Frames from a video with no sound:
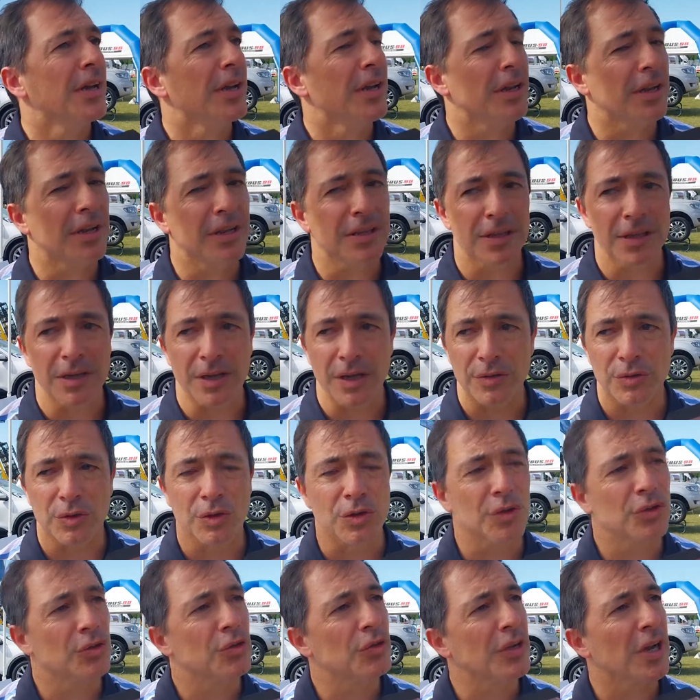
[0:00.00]
en este caso
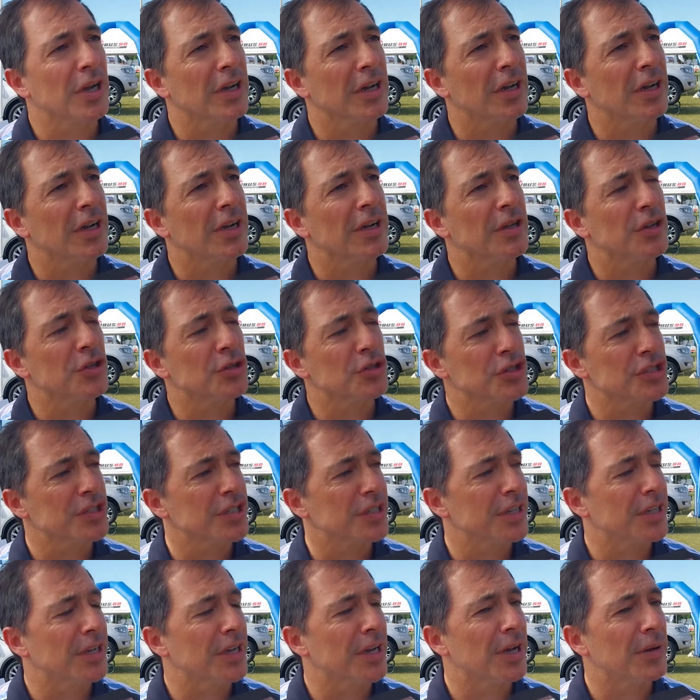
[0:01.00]
nos toca acá la
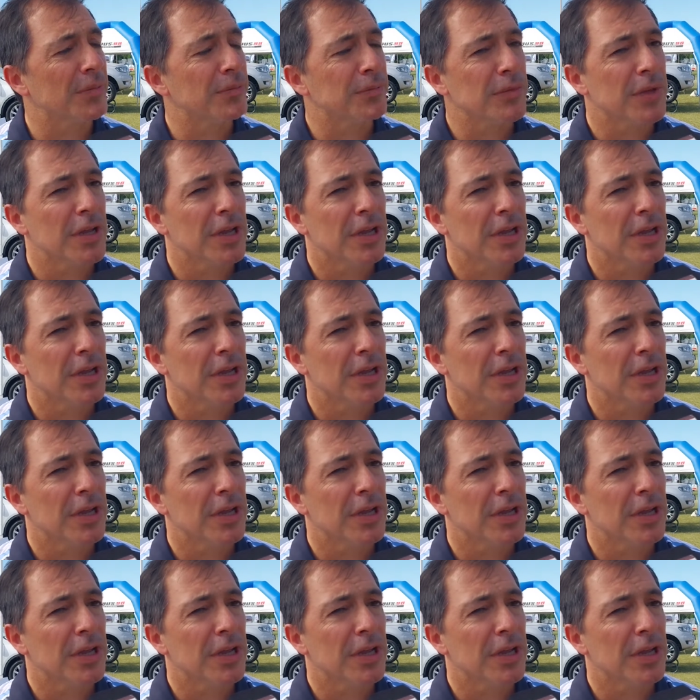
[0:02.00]
Necochea,